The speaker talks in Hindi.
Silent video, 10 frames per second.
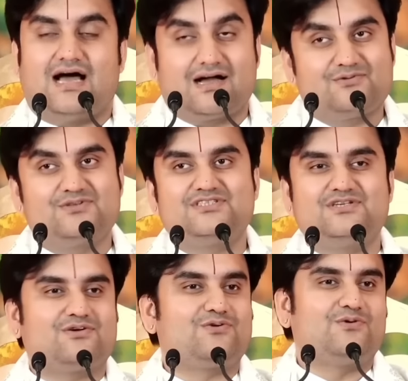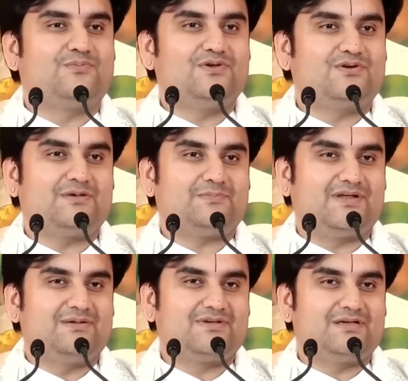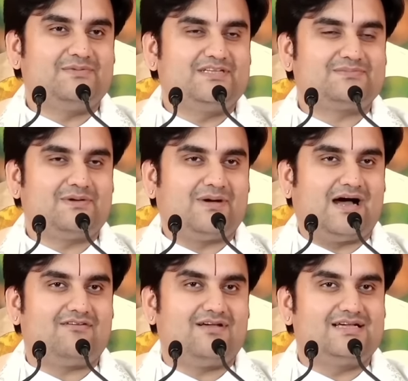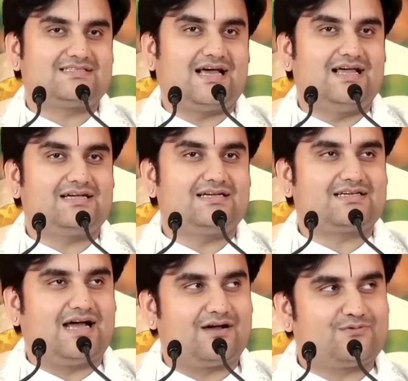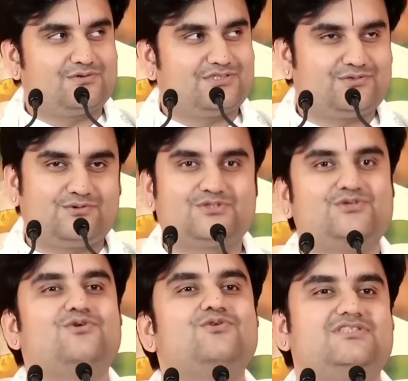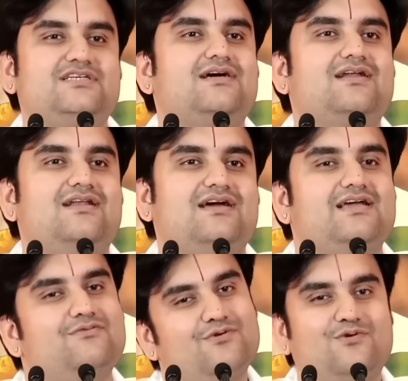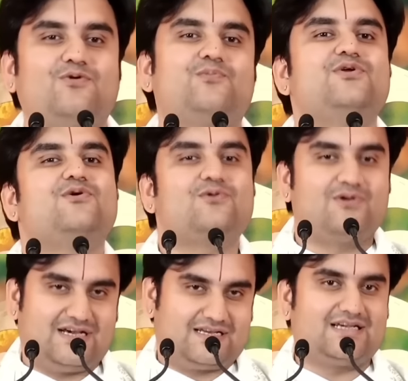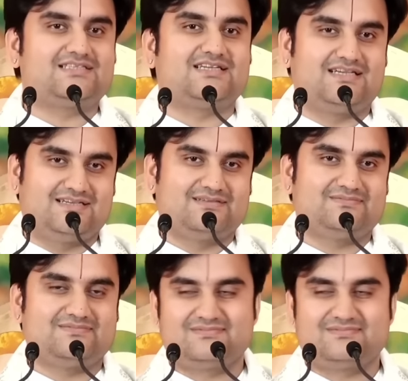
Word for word: ठाकुर जी और गोपियों के प्रेम के बीच में भाव ऐसा है कि ठाकुर जी को जो रुचिकर लगे वो गोपियों को लगना चाहिए